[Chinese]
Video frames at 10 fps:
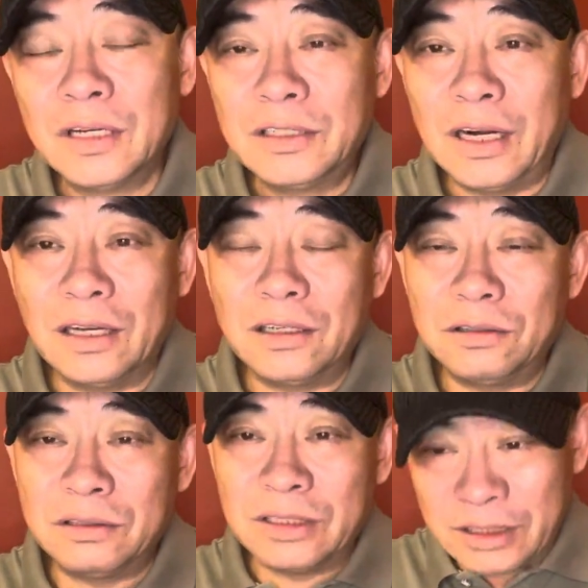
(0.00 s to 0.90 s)
然
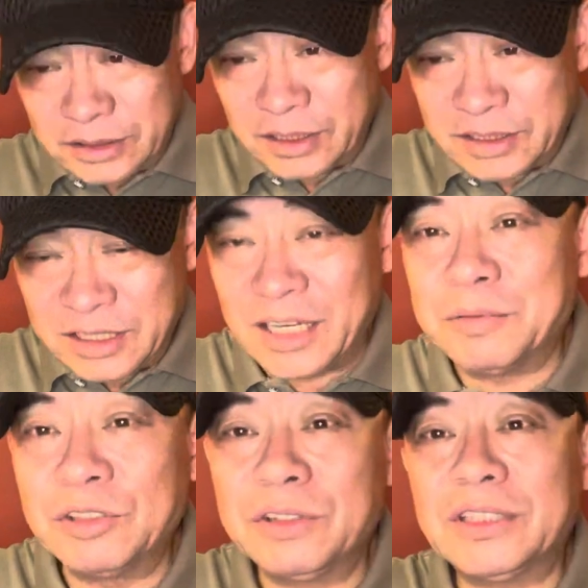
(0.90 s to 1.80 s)
后呢，这个前
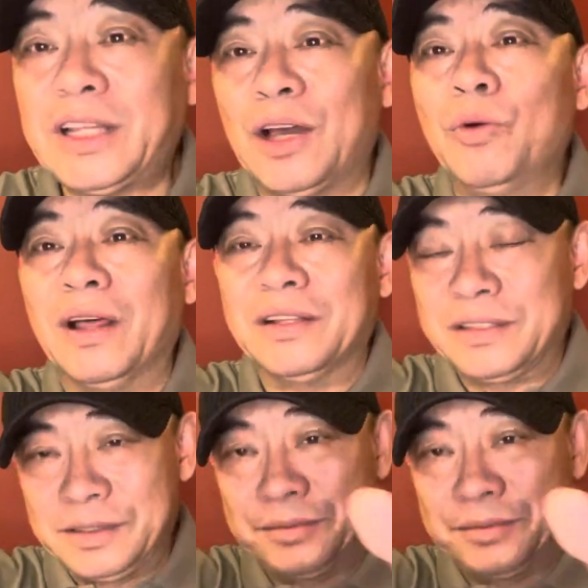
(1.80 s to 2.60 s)
面就一大院子，